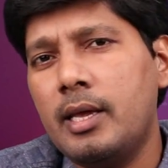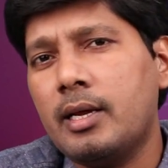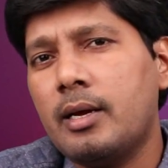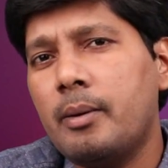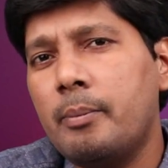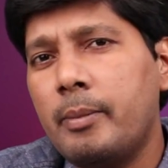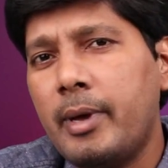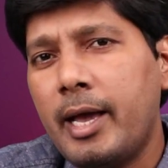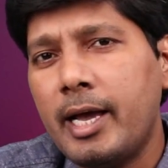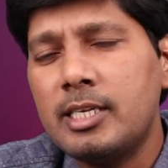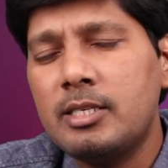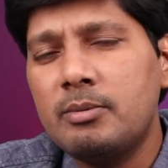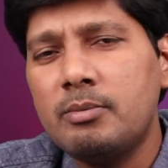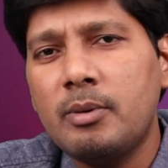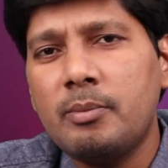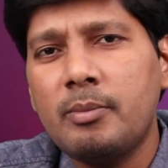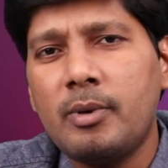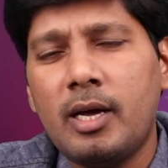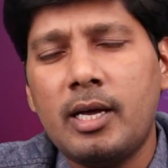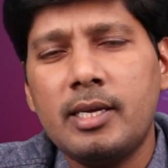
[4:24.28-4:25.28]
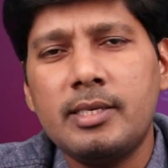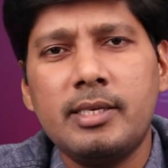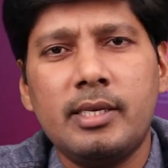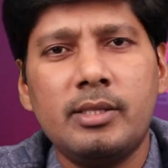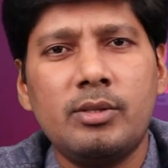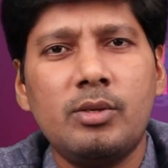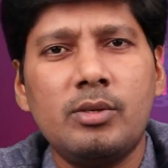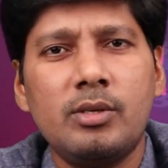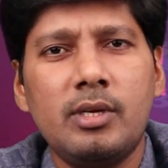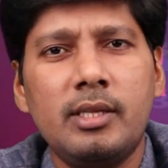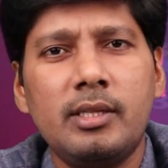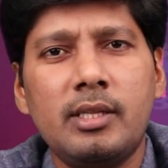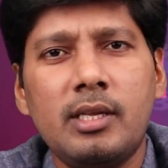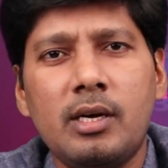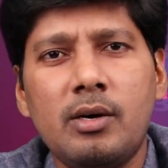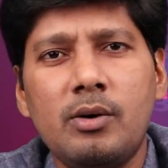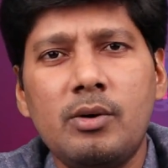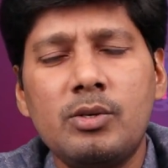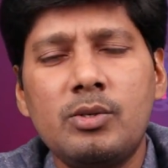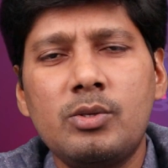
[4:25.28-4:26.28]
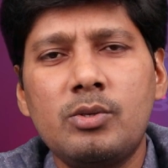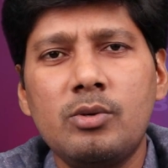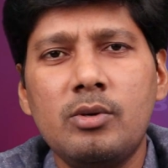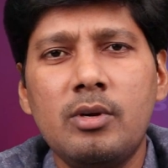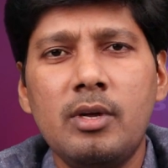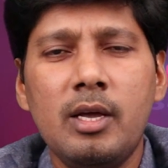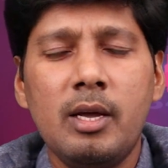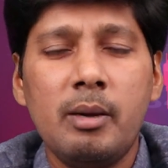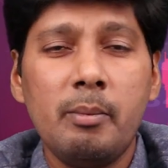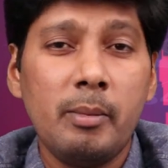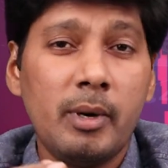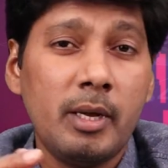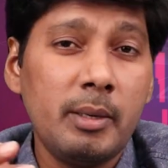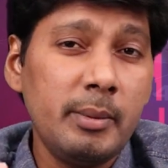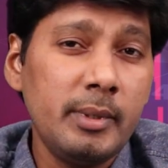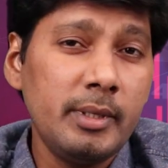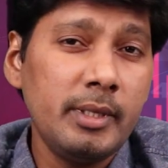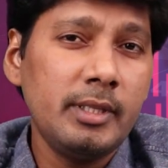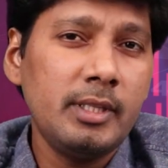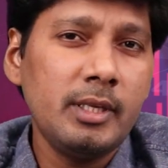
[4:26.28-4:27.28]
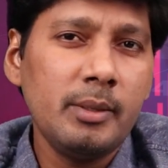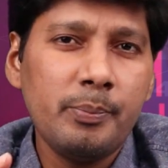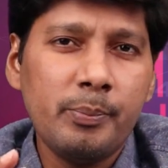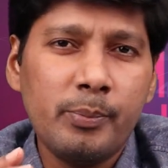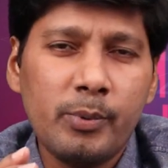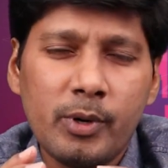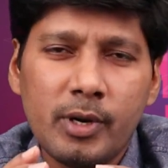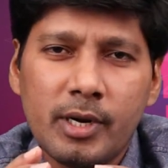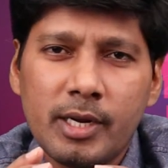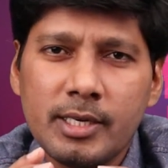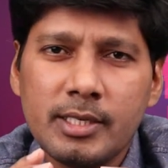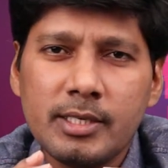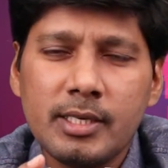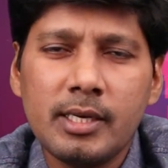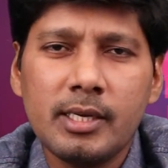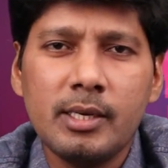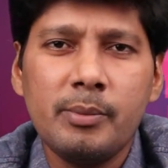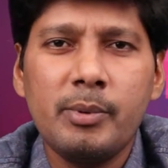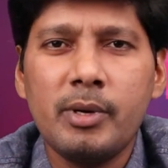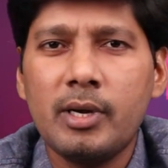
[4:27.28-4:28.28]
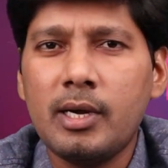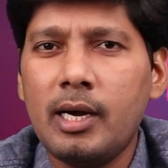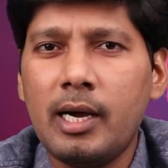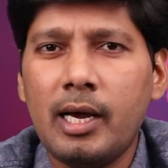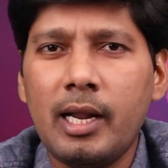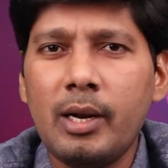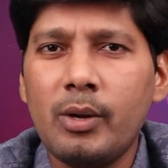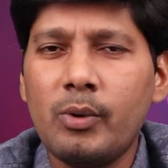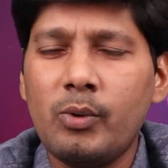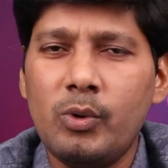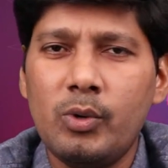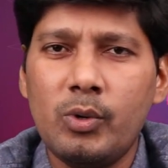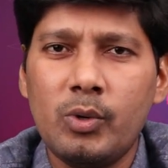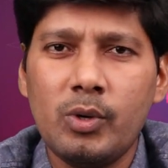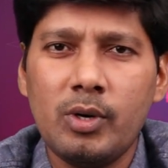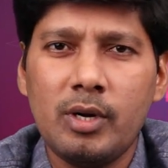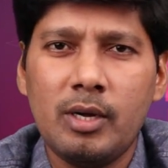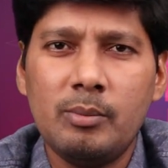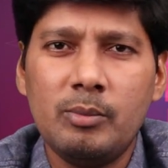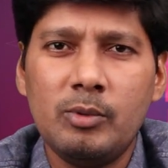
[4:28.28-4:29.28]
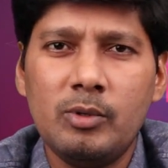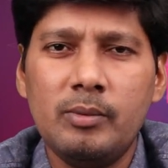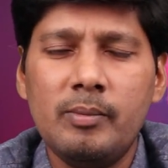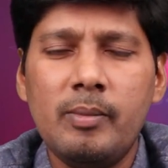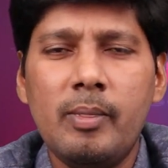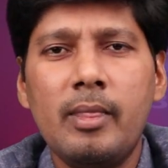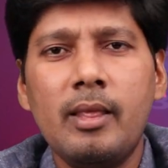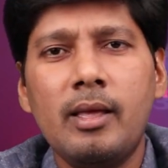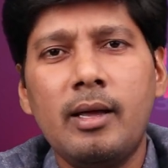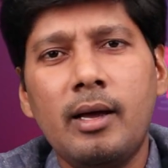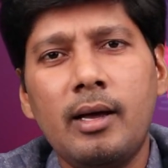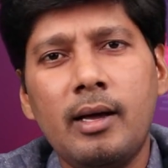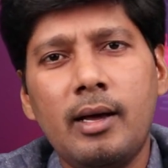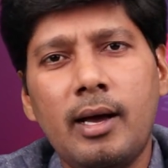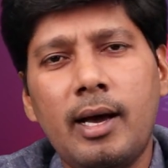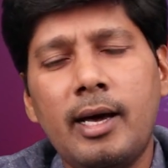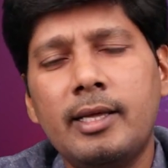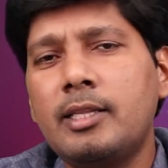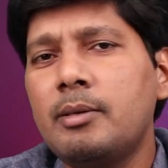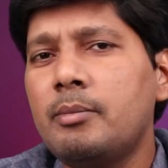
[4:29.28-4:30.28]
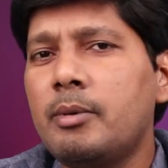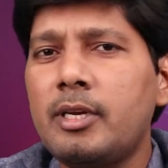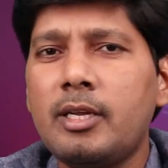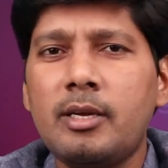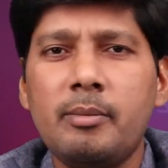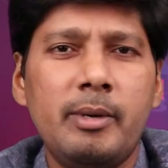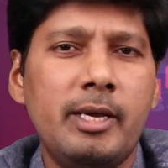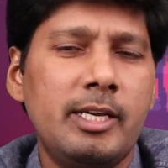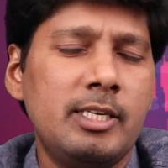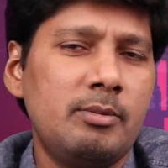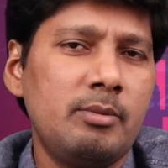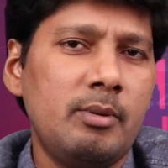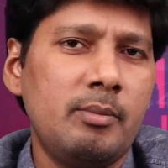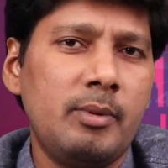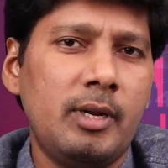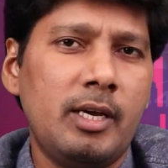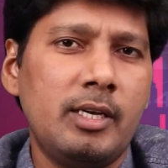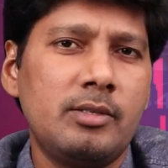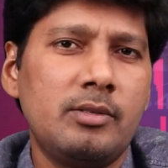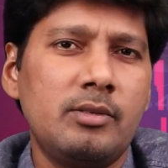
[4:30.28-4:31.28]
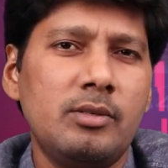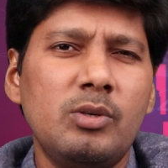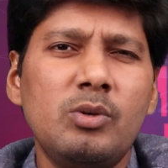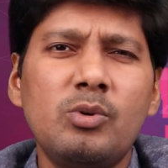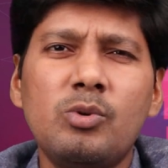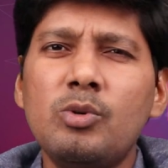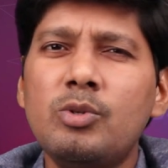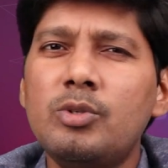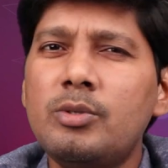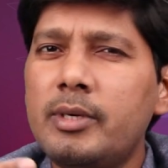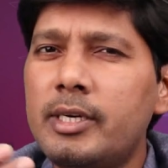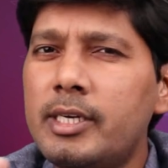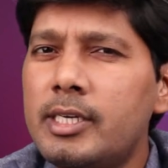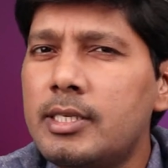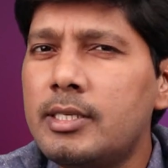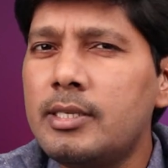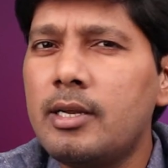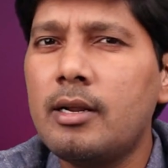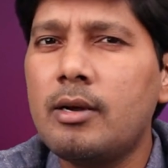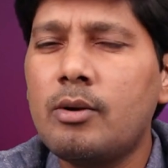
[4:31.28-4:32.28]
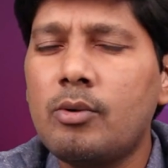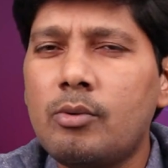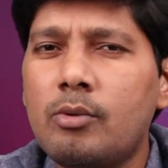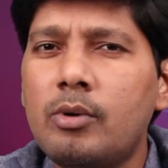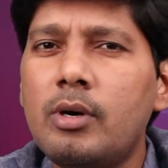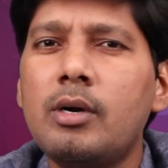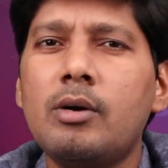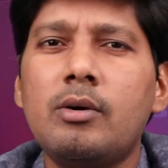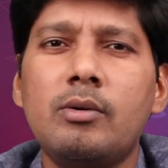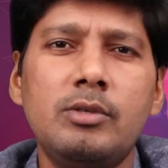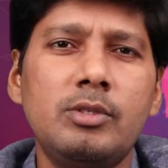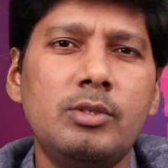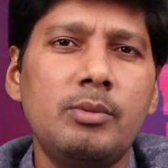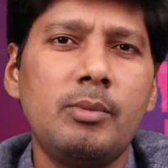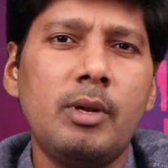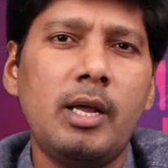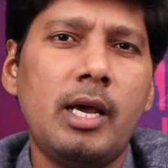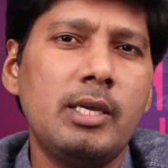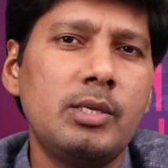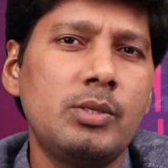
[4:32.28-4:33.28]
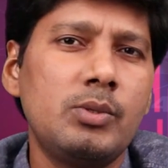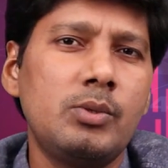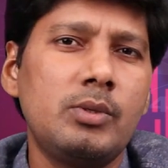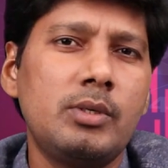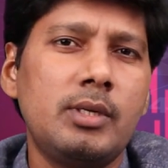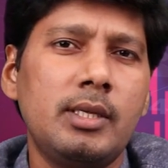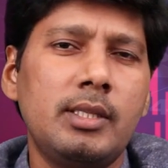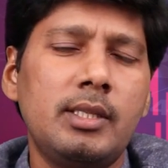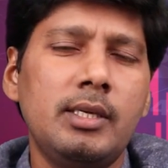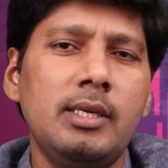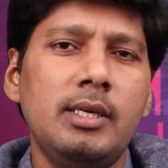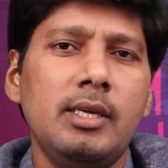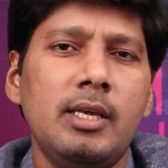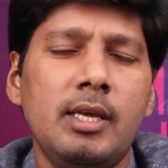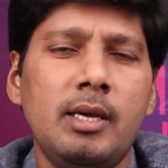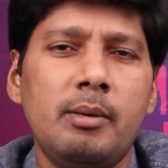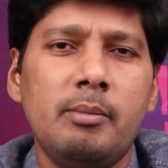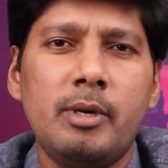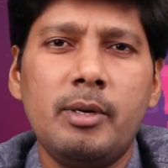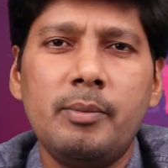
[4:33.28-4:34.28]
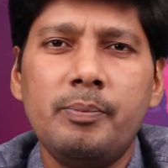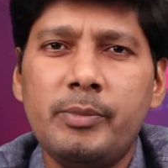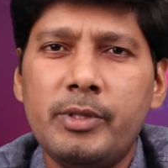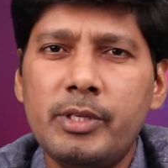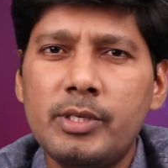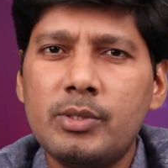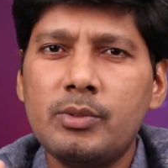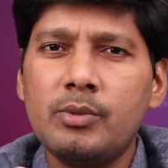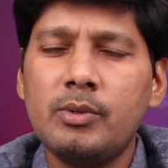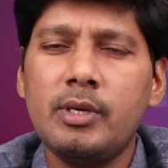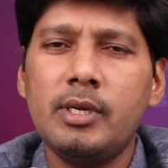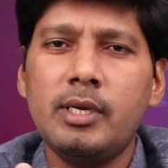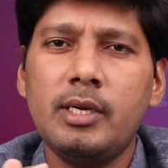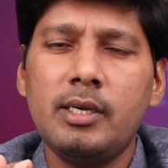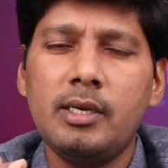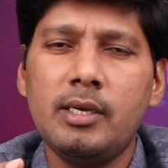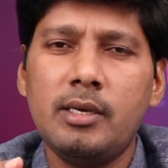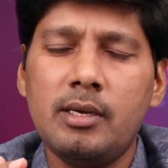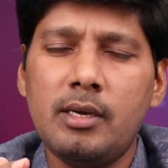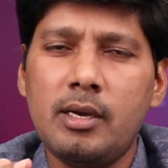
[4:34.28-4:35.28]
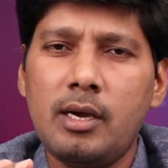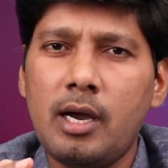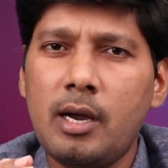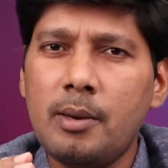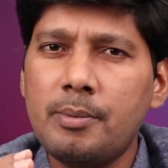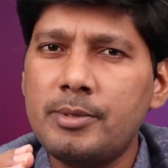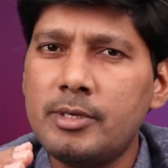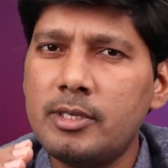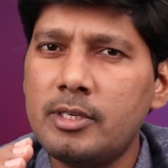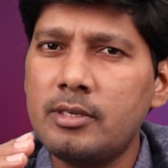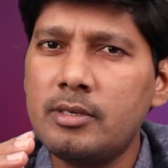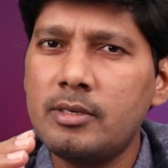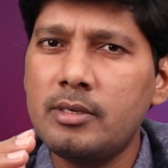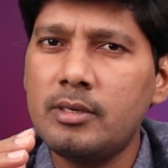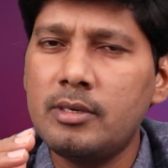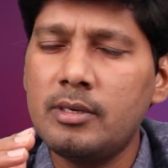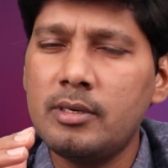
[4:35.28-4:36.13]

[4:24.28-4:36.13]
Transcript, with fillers: ఇంకా మ్యాక్సిమం లాస్ ఎంత ఎంత రావచ్చు మనం ఏదైతే ప్రొటెక్షన్కి ఇప్పుడు కాల్ని కొంటున్నామో అదే మనకి మ్యాక్సిమం లాస్ ఇంకొంచెం ఎడిషనల్ కూడా కొంచెం లాస్ ఉంటుంది మనం తీసుకునే ఆప్షన్